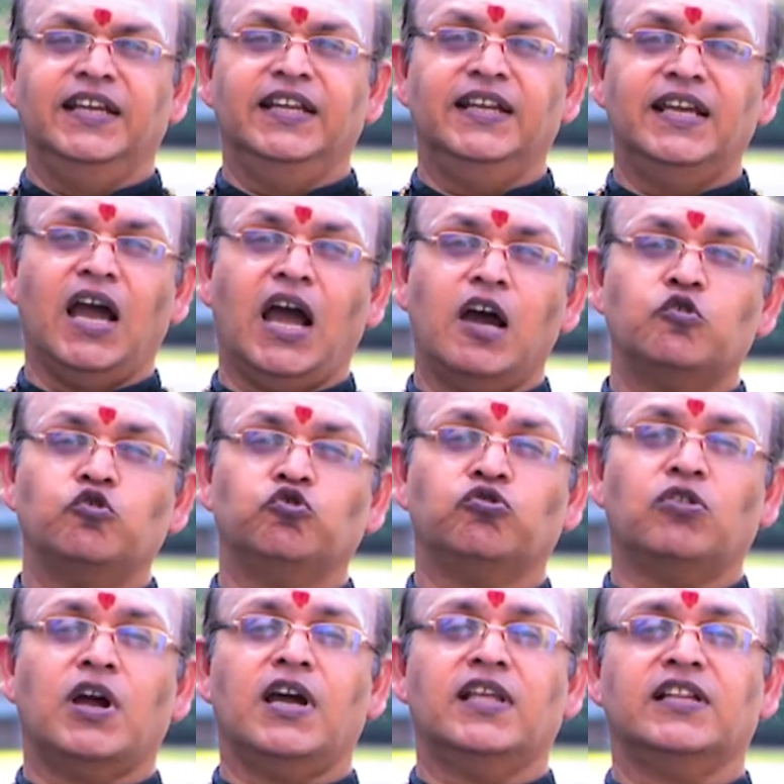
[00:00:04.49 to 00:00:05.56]
இனி
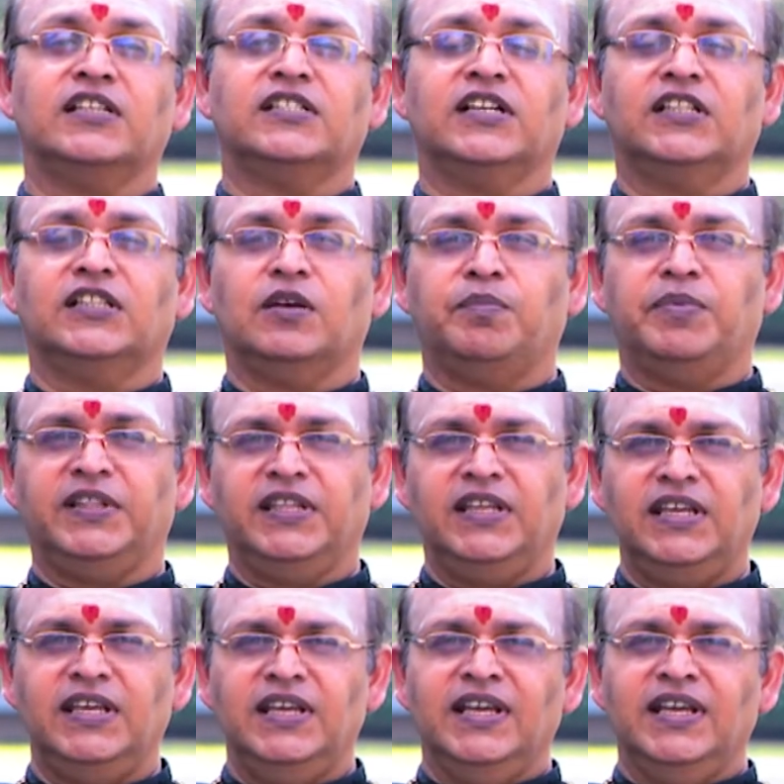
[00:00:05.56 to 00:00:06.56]
ஆருத்ரா தரிசனத்தை பற்றி